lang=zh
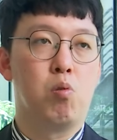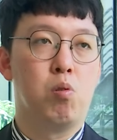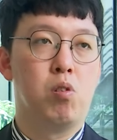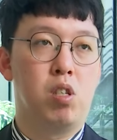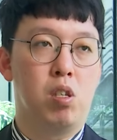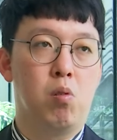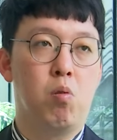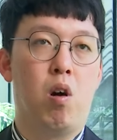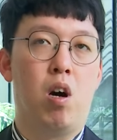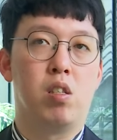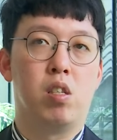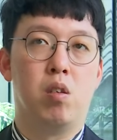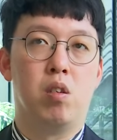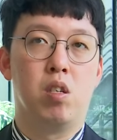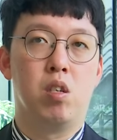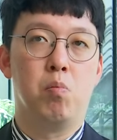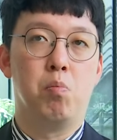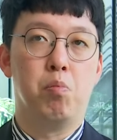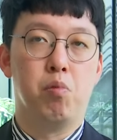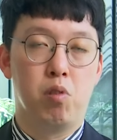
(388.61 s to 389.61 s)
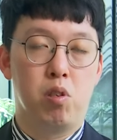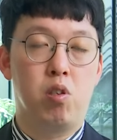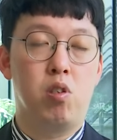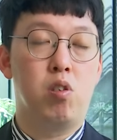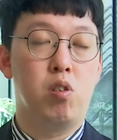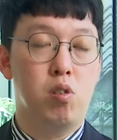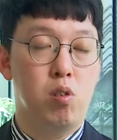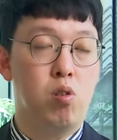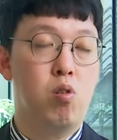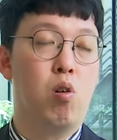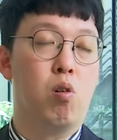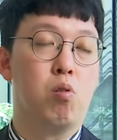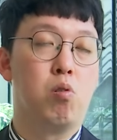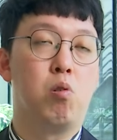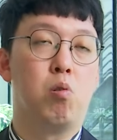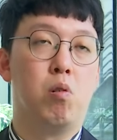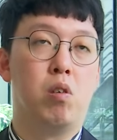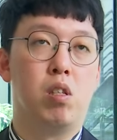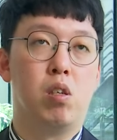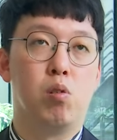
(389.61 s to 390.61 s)
说金华城是不适用
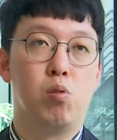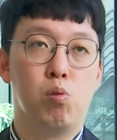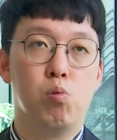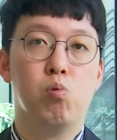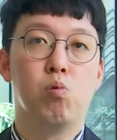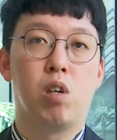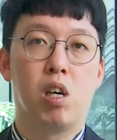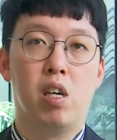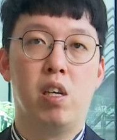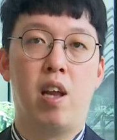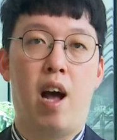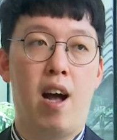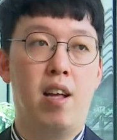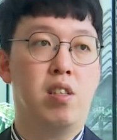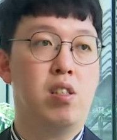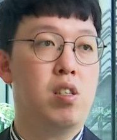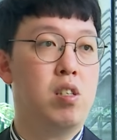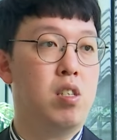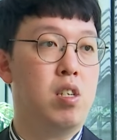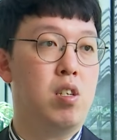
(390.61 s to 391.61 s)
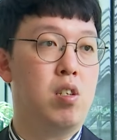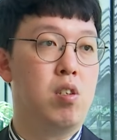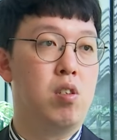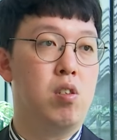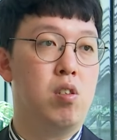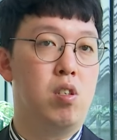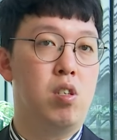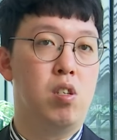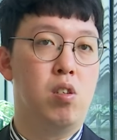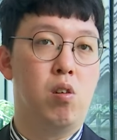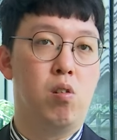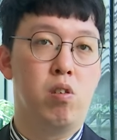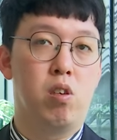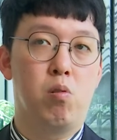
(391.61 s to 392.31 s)
所谓的都更案这件事情哦，